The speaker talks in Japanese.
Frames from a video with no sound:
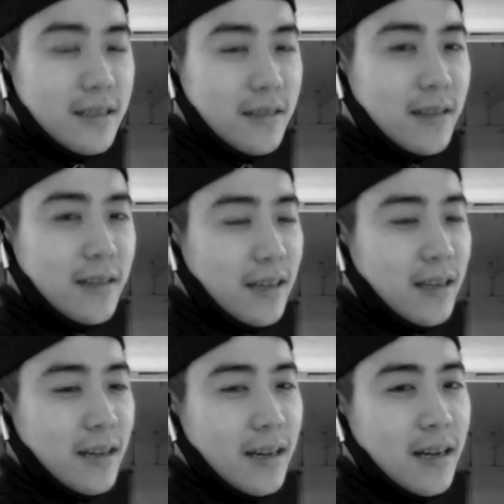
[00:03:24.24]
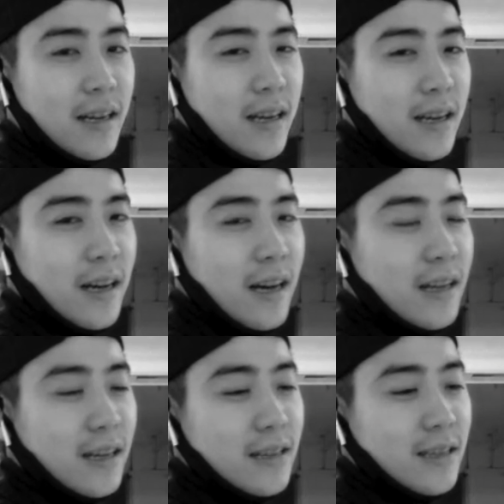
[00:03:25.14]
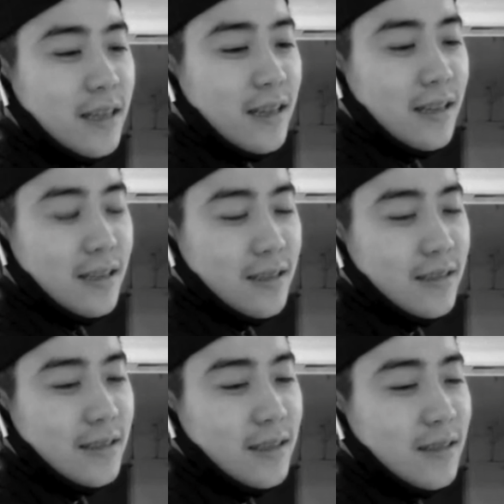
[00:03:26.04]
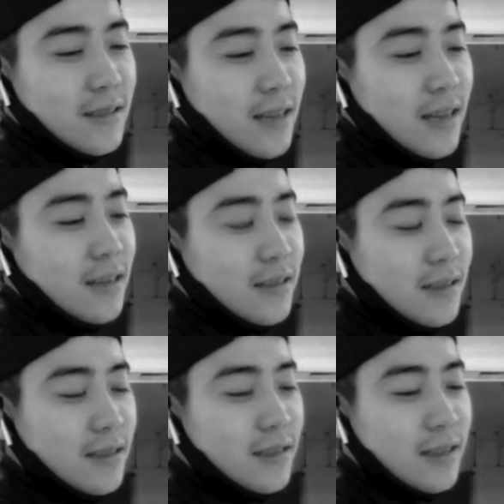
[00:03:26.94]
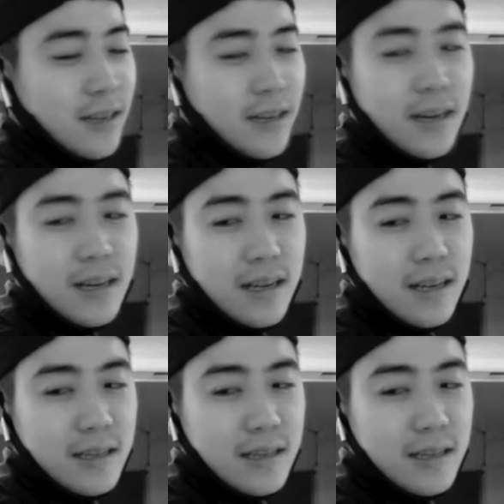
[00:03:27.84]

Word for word: それがなんか、花が好きなんですって言って、普通になんか、